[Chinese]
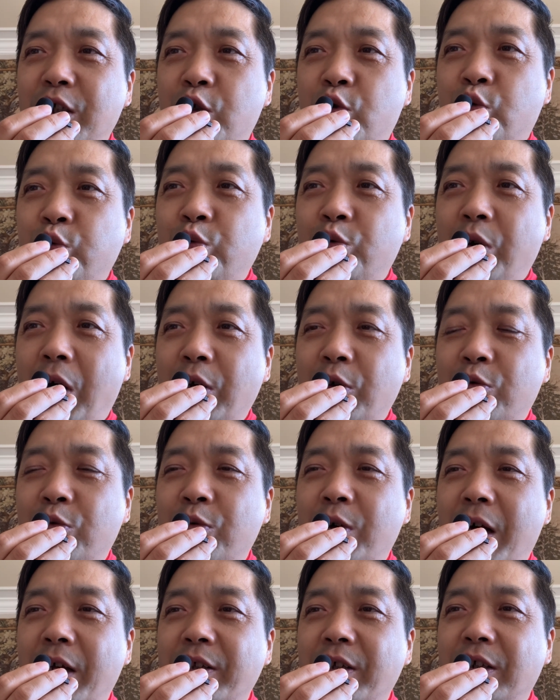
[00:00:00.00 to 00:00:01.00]
主管
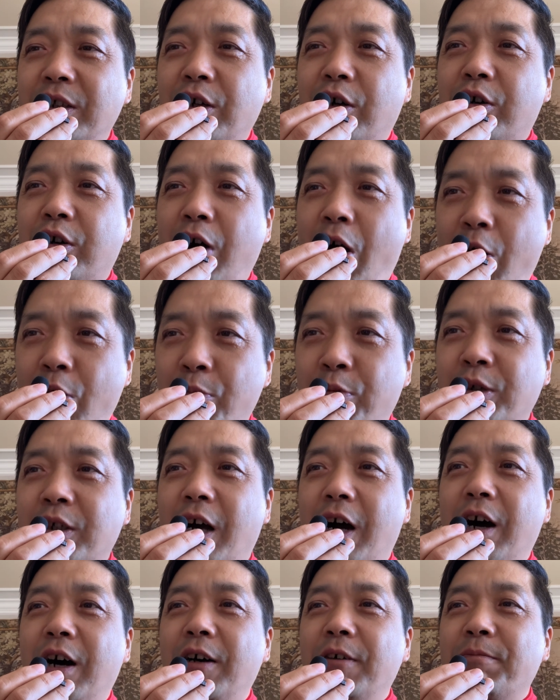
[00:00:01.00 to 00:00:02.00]
公安的，叫高部
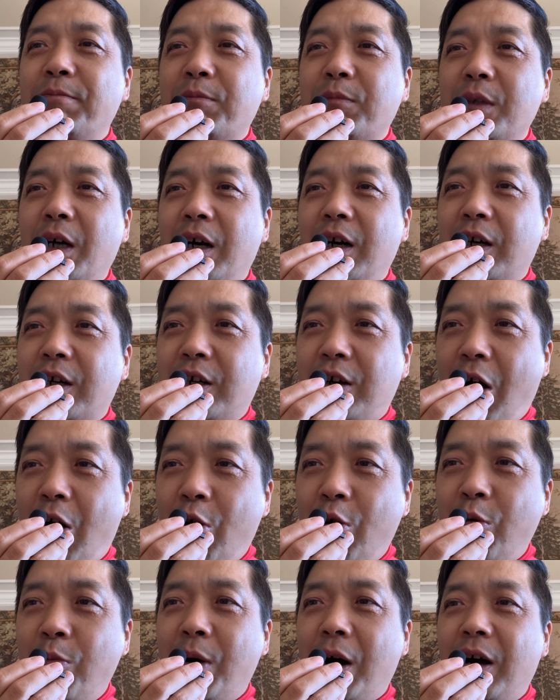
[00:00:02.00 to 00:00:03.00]
长啊，高
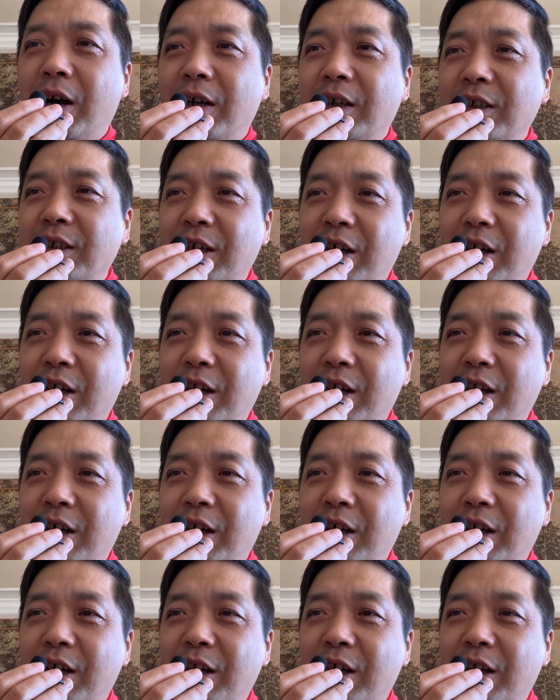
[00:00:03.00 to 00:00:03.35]
吗？